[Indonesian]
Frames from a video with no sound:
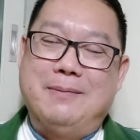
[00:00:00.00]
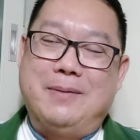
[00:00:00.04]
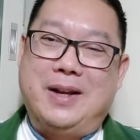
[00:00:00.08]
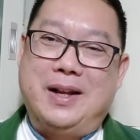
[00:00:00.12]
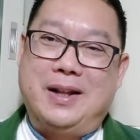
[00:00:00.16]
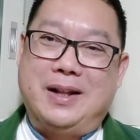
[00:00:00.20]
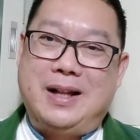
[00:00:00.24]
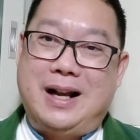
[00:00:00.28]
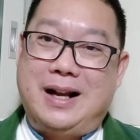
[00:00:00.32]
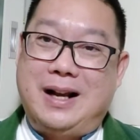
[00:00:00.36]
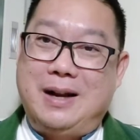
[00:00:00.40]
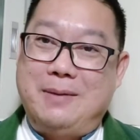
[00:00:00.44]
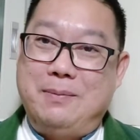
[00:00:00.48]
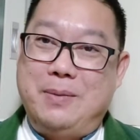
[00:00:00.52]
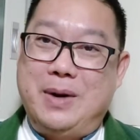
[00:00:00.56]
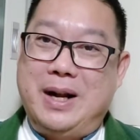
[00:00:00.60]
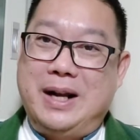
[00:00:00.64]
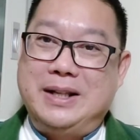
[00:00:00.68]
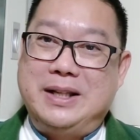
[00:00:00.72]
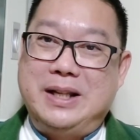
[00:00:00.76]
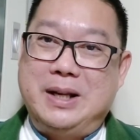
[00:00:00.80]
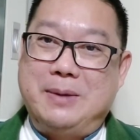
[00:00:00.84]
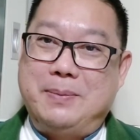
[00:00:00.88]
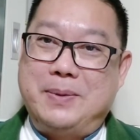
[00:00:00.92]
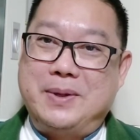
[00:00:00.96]
kita akan
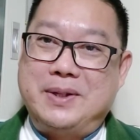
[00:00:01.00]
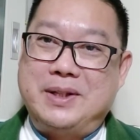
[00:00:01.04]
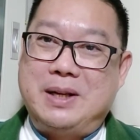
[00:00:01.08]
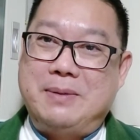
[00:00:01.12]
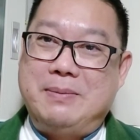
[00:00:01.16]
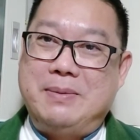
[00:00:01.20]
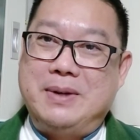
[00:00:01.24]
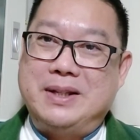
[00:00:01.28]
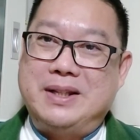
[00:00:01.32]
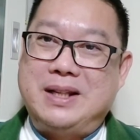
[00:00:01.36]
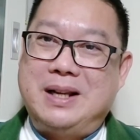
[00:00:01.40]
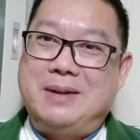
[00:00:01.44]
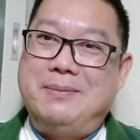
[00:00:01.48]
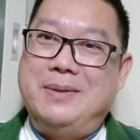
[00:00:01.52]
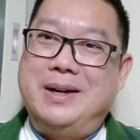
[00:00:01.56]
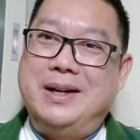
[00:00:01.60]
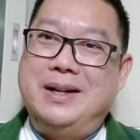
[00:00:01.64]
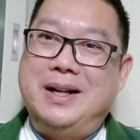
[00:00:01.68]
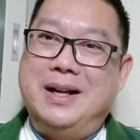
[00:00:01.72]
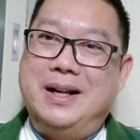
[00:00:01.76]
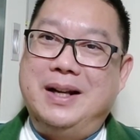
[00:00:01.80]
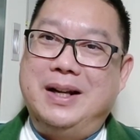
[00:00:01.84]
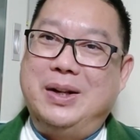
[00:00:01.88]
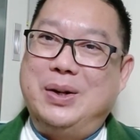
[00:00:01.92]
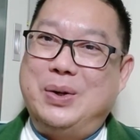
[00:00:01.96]
belajar bersama-sama
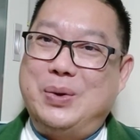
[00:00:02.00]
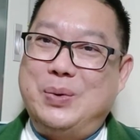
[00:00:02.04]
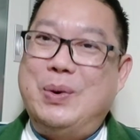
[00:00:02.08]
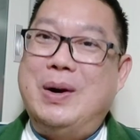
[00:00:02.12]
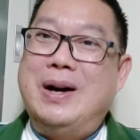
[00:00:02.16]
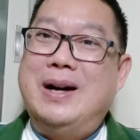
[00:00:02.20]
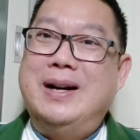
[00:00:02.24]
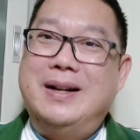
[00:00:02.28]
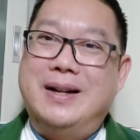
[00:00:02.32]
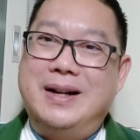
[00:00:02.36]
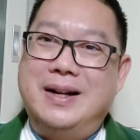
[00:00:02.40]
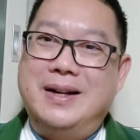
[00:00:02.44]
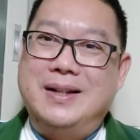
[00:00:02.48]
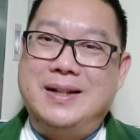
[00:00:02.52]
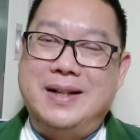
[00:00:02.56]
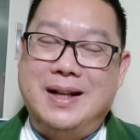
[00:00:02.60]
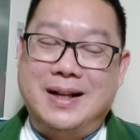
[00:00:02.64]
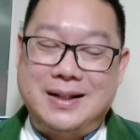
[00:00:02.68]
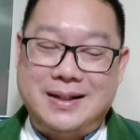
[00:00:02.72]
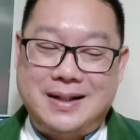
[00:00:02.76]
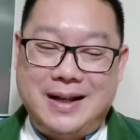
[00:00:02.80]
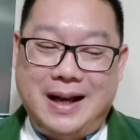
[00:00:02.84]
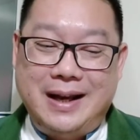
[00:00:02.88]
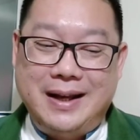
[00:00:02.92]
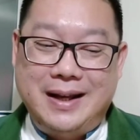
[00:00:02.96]
dari ruang
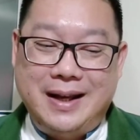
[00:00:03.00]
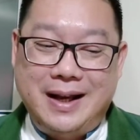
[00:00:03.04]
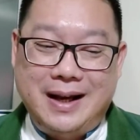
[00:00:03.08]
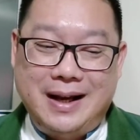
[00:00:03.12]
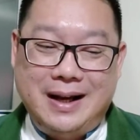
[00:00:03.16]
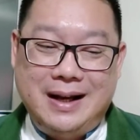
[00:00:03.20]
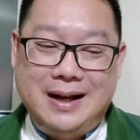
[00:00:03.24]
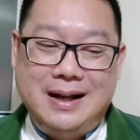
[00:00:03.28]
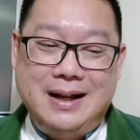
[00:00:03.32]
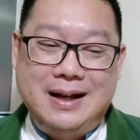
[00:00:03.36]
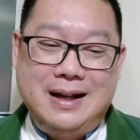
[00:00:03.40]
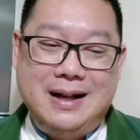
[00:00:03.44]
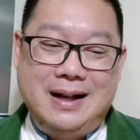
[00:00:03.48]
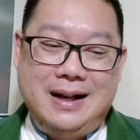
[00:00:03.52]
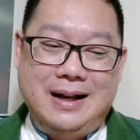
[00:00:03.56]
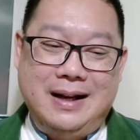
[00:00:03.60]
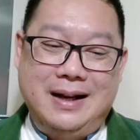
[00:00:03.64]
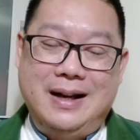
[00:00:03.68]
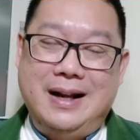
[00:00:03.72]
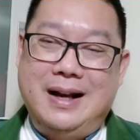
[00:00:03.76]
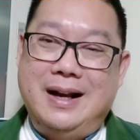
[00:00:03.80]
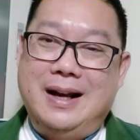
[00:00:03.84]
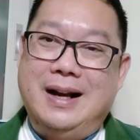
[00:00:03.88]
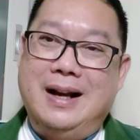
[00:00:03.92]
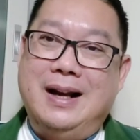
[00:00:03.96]
kerja saya
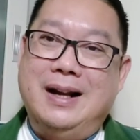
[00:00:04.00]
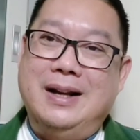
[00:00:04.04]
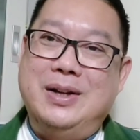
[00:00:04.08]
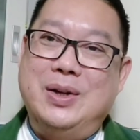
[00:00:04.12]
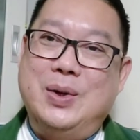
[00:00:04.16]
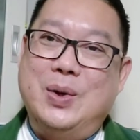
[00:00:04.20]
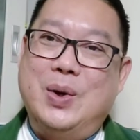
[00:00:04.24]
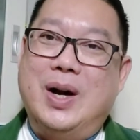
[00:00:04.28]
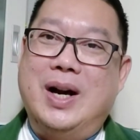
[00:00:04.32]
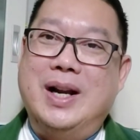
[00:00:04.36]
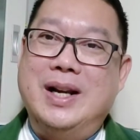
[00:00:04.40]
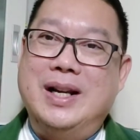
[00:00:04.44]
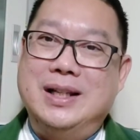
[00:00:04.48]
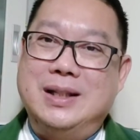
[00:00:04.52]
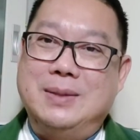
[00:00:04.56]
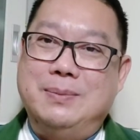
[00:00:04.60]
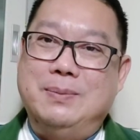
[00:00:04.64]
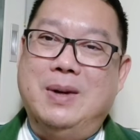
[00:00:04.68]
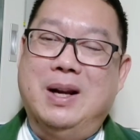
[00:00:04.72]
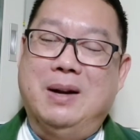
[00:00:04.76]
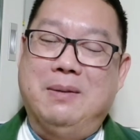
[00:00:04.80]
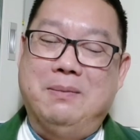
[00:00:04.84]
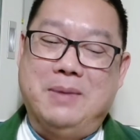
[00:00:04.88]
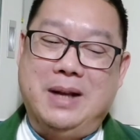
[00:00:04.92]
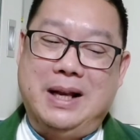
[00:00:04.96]
dan Yohanes
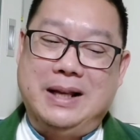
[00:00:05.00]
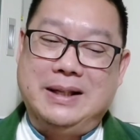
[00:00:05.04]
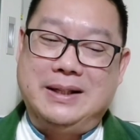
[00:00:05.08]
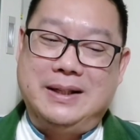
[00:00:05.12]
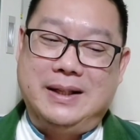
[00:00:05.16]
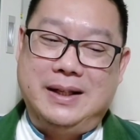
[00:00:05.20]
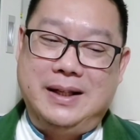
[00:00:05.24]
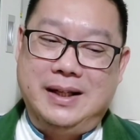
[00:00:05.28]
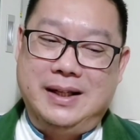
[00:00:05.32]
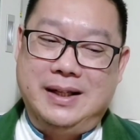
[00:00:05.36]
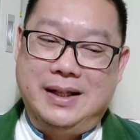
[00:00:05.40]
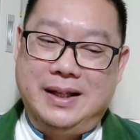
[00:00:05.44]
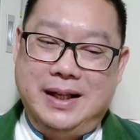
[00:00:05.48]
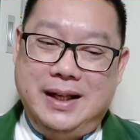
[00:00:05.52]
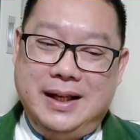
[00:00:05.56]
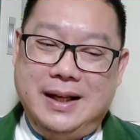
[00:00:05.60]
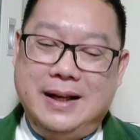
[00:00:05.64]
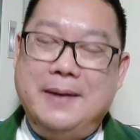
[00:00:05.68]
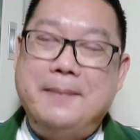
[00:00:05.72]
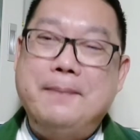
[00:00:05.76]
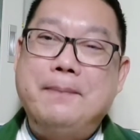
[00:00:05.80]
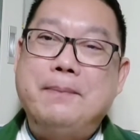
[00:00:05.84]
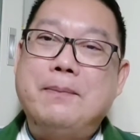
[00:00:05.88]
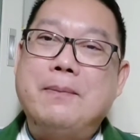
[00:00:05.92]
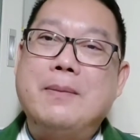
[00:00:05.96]
19
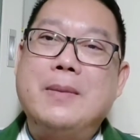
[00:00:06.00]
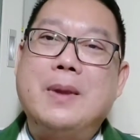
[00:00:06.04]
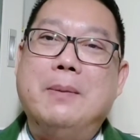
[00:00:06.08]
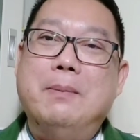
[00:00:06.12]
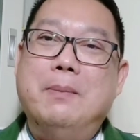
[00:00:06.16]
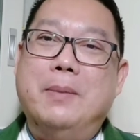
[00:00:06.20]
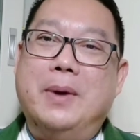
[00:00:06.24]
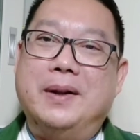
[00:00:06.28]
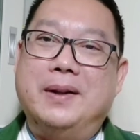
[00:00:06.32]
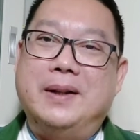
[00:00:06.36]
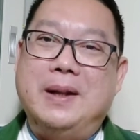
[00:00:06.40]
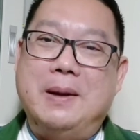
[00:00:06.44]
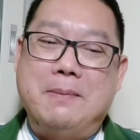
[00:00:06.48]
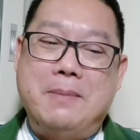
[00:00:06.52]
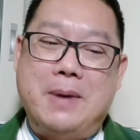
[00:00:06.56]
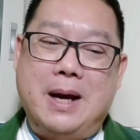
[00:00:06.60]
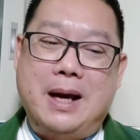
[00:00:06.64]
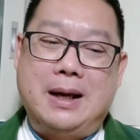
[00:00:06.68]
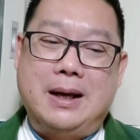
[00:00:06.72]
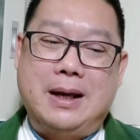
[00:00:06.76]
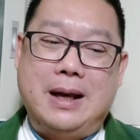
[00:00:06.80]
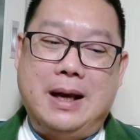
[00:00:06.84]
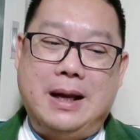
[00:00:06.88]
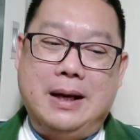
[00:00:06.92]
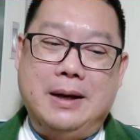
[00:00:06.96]
ini
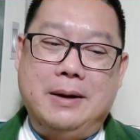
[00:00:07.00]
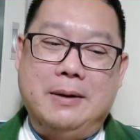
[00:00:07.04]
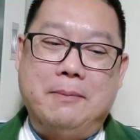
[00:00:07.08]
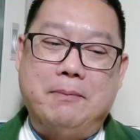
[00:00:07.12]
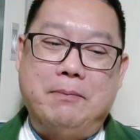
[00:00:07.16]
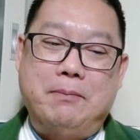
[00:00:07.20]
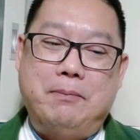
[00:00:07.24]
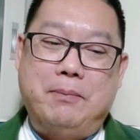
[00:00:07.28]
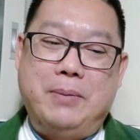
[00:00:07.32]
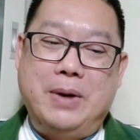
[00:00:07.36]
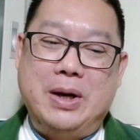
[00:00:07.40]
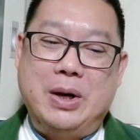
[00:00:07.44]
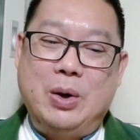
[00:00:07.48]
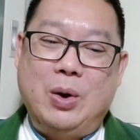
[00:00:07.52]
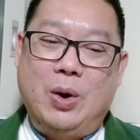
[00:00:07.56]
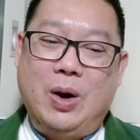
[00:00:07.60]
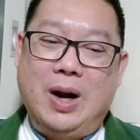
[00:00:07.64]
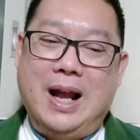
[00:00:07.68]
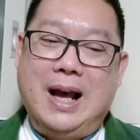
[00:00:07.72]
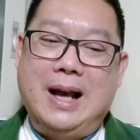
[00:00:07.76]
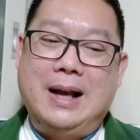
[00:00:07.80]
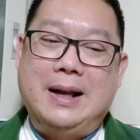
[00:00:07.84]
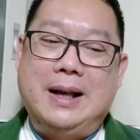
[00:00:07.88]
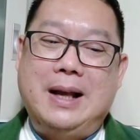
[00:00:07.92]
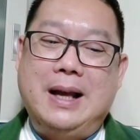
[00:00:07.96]
bertemakan
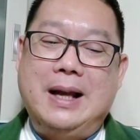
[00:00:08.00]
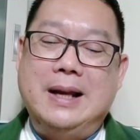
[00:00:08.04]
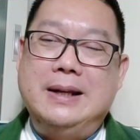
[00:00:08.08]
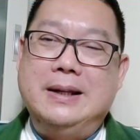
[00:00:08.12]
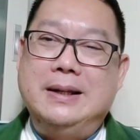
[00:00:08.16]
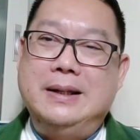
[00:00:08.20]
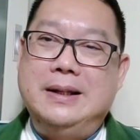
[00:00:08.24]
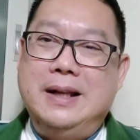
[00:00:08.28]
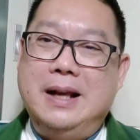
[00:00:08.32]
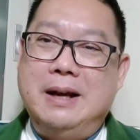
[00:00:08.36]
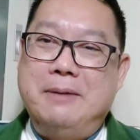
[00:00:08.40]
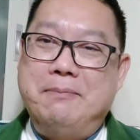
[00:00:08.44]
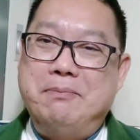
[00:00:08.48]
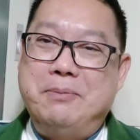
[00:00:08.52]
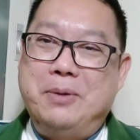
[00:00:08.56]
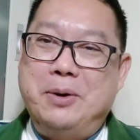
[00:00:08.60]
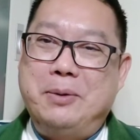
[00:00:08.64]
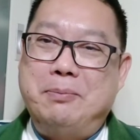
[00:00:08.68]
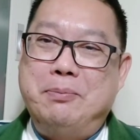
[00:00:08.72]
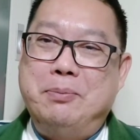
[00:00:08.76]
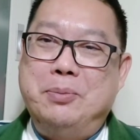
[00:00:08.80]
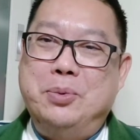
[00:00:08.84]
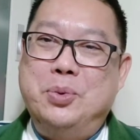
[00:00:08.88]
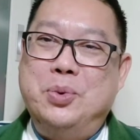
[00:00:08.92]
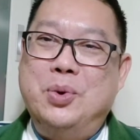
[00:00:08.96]
penolakan yang
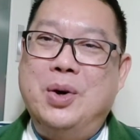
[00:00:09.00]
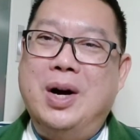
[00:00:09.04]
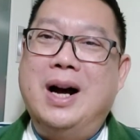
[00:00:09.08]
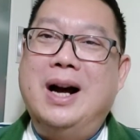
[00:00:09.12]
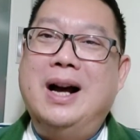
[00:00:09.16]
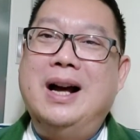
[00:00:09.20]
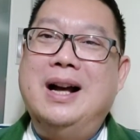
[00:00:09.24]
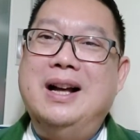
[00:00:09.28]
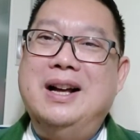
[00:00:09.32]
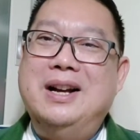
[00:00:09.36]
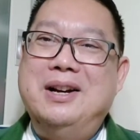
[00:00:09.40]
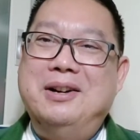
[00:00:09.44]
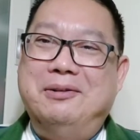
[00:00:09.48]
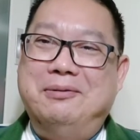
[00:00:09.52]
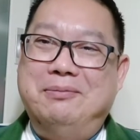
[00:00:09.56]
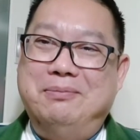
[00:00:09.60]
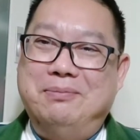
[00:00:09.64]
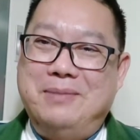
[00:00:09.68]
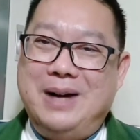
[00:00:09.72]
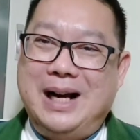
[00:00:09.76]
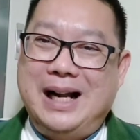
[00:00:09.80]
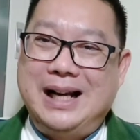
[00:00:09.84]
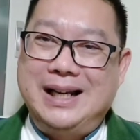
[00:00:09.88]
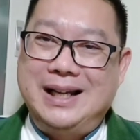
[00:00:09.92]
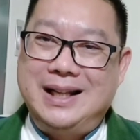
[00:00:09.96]
berbuah
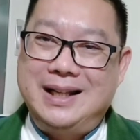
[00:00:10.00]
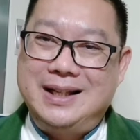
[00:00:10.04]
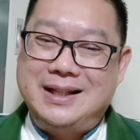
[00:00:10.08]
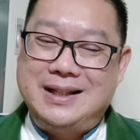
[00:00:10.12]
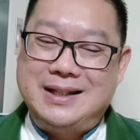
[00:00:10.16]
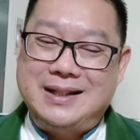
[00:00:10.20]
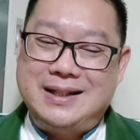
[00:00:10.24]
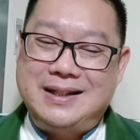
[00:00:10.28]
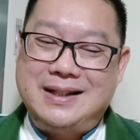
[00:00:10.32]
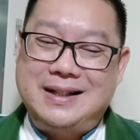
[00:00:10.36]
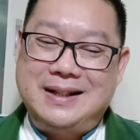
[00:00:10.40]
manis.